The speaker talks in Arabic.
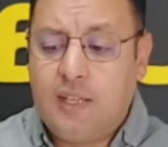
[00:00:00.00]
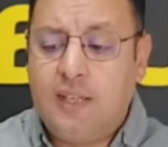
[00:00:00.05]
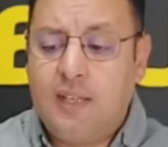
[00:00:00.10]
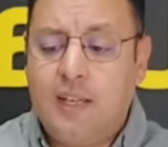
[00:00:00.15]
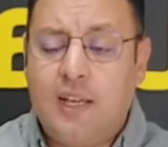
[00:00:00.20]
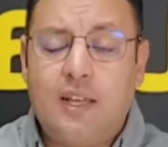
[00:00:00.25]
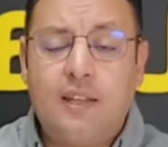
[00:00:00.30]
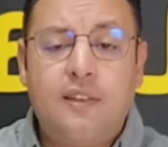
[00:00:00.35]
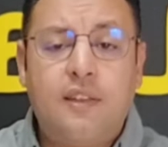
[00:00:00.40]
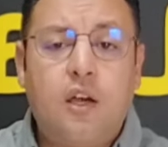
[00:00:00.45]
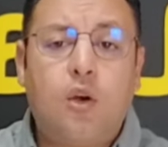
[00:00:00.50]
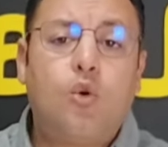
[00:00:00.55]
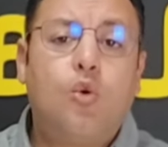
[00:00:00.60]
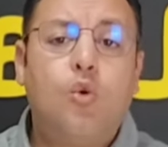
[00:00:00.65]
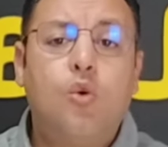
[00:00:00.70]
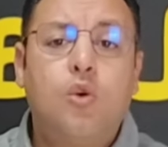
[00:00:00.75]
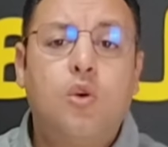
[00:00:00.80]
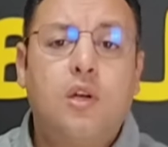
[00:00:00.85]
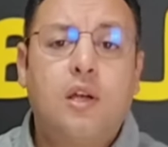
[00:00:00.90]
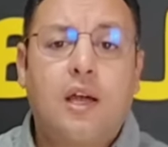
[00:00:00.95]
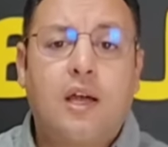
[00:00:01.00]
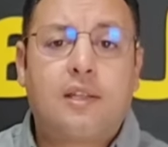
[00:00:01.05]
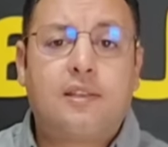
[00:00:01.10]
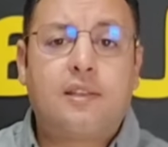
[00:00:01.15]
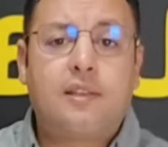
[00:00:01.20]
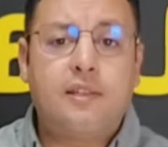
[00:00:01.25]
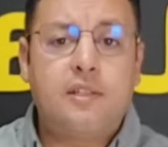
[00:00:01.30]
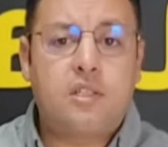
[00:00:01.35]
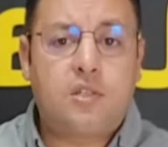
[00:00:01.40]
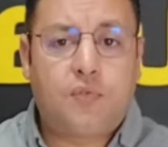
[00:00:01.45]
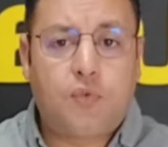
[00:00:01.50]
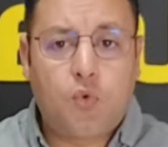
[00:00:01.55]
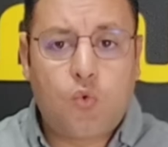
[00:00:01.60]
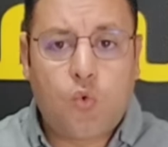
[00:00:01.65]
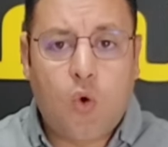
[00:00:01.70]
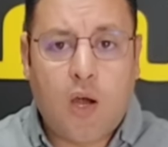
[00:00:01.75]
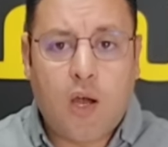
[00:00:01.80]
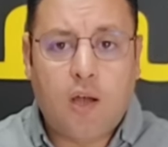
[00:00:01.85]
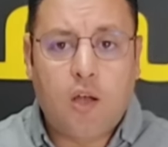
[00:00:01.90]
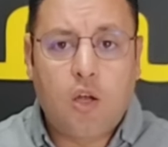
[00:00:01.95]
الا انه قدر
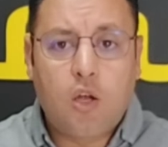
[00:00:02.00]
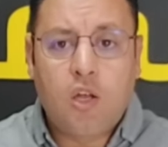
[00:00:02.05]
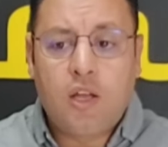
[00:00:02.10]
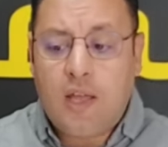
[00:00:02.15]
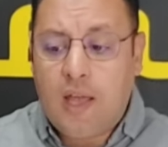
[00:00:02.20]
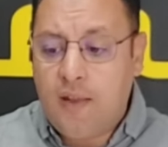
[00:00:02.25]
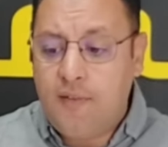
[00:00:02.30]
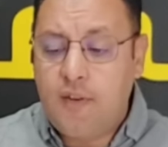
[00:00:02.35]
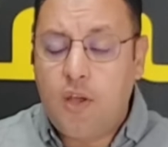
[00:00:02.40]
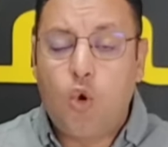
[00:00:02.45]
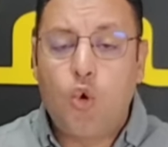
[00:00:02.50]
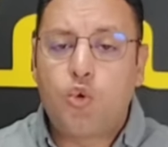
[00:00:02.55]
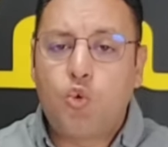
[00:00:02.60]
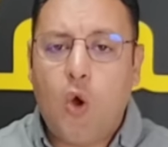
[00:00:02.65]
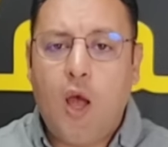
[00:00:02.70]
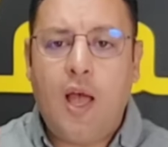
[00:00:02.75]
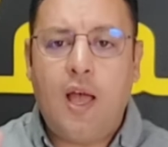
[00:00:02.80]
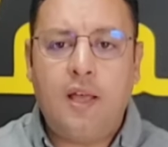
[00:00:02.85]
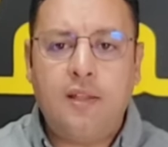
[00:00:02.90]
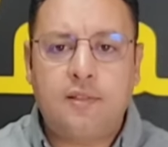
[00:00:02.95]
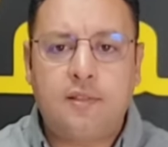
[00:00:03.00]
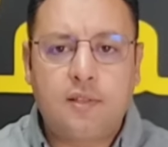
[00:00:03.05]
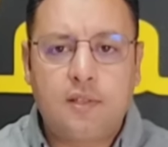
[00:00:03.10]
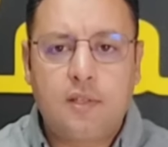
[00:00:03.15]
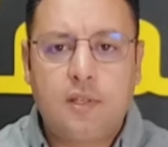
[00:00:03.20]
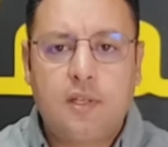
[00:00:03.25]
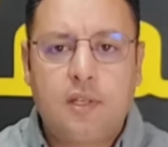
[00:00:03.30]
يتفوق انه يوحد